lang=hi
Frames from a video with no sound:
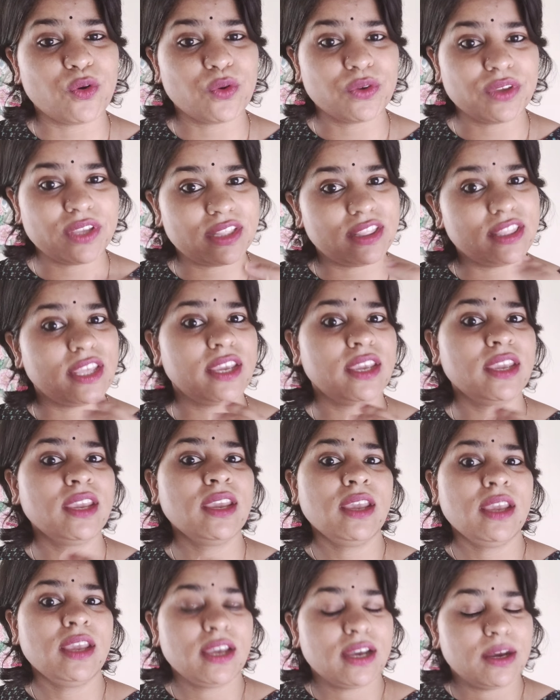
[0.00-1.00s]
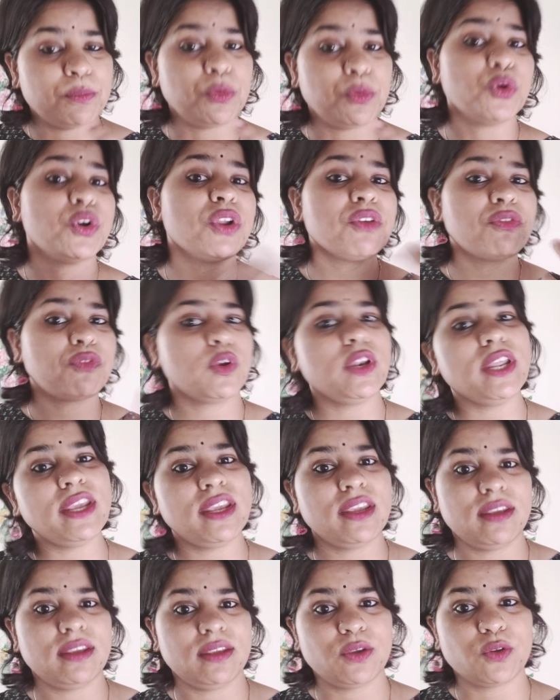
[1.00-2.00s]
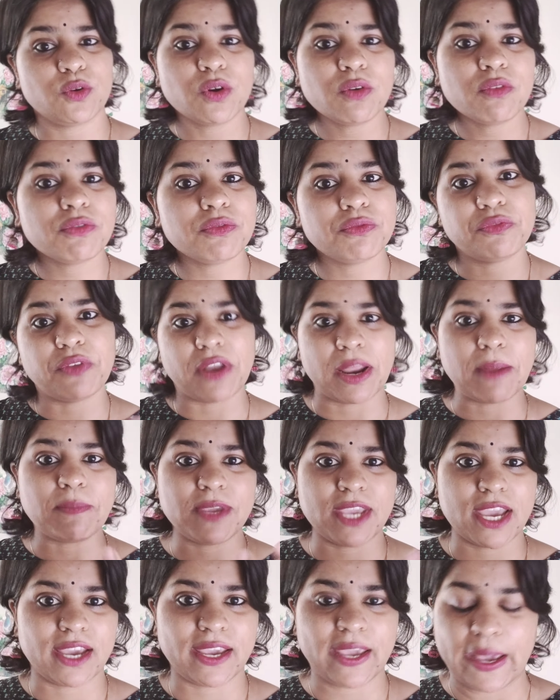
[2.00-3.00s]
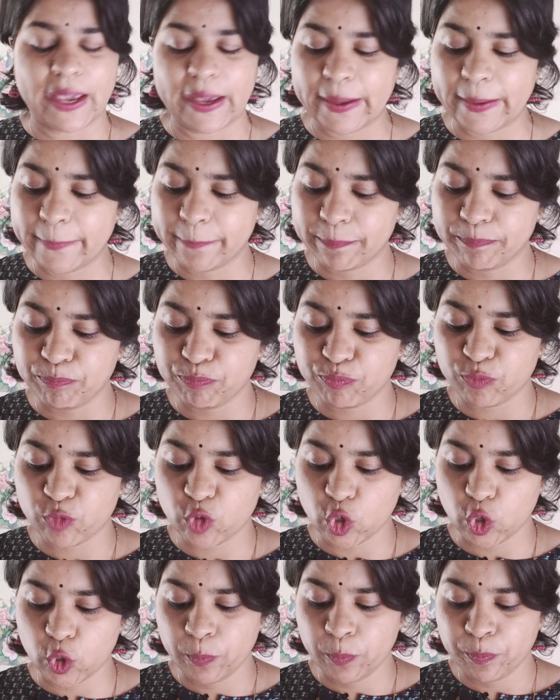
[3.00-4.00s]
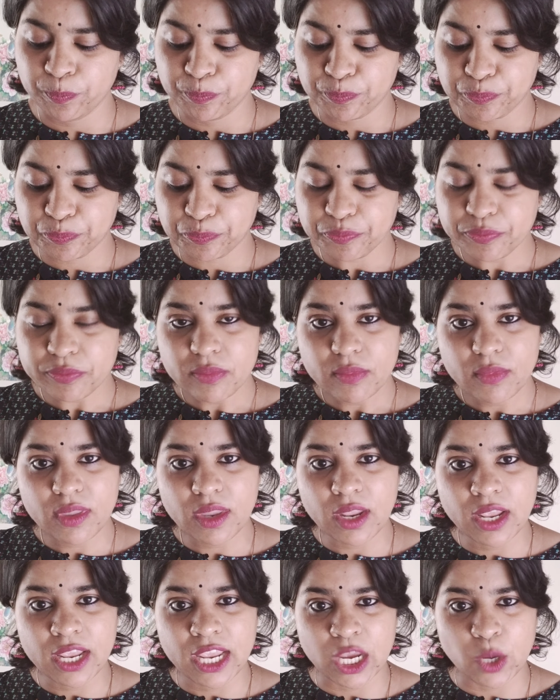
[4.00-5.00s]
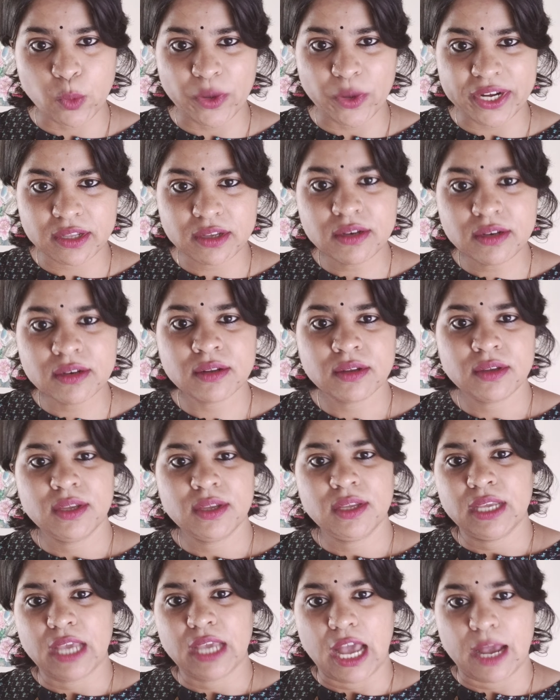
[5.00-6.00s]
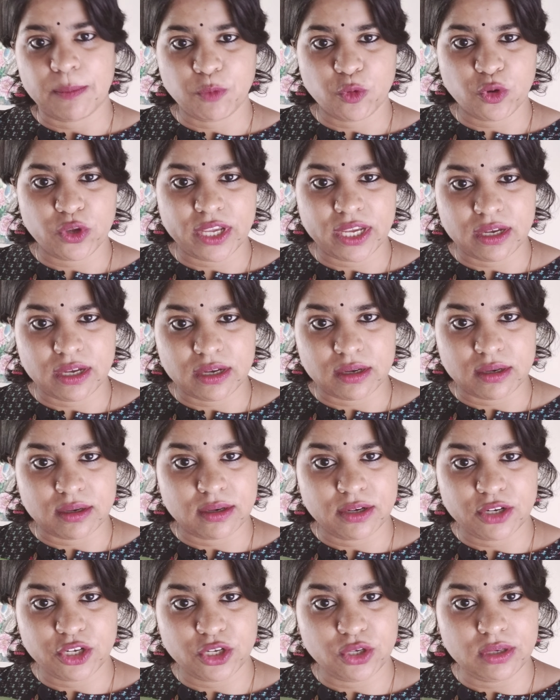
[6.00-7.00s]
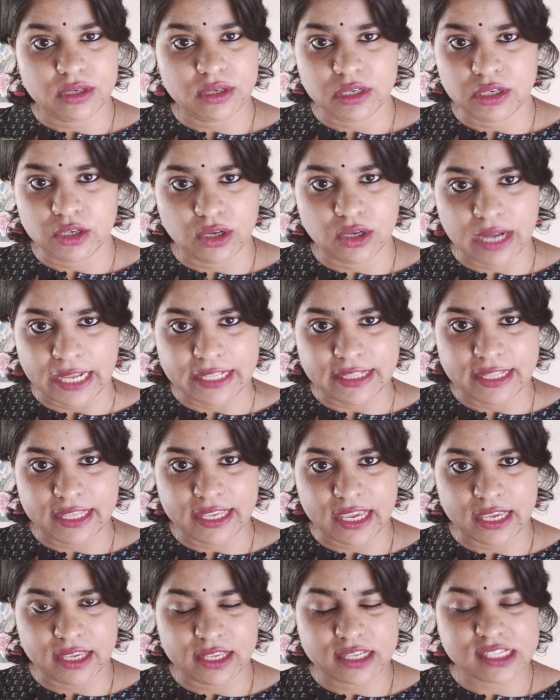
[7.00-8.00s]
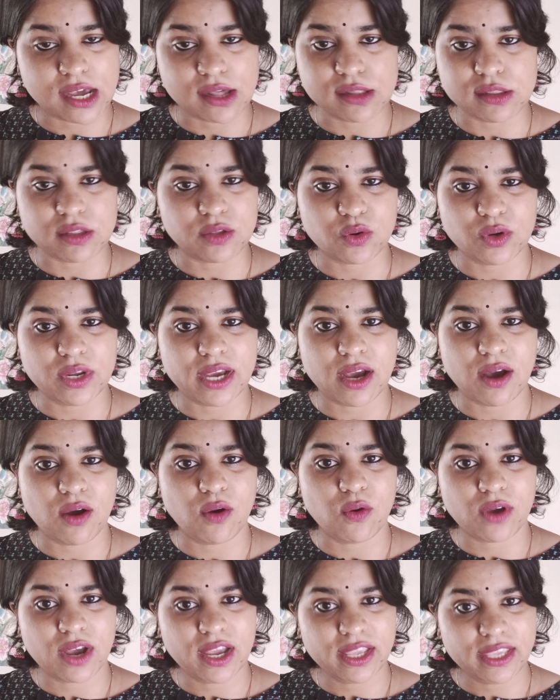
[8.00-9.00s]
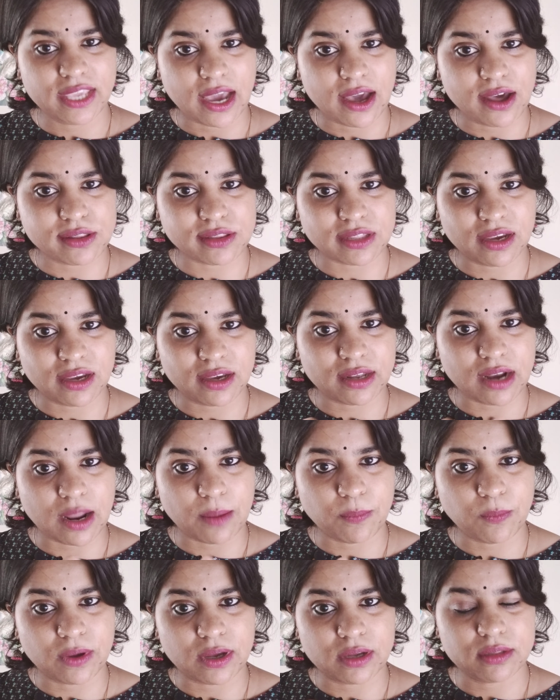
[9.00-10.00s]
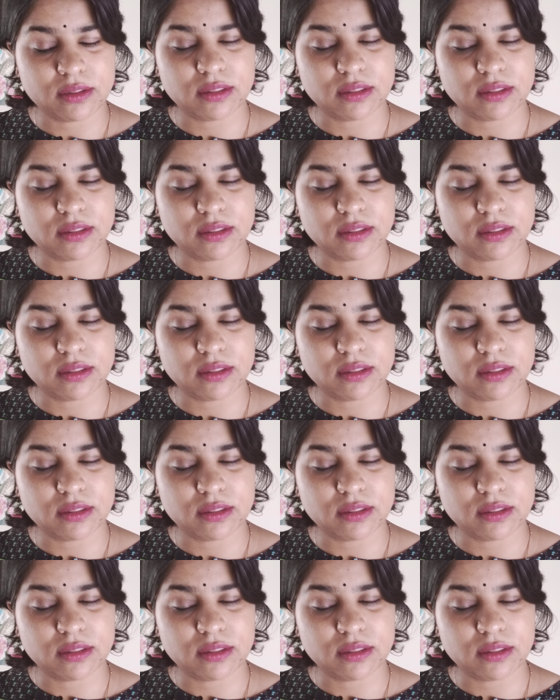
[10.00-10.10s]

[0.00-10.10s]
को इतने ब्यूटीफुली यू नो फ्रेम किया गया है तो इक्वेटर आपको एक लाइन दिखेगी जहाँ ज़ीरो लिखा होगा यहाँ से अगर आप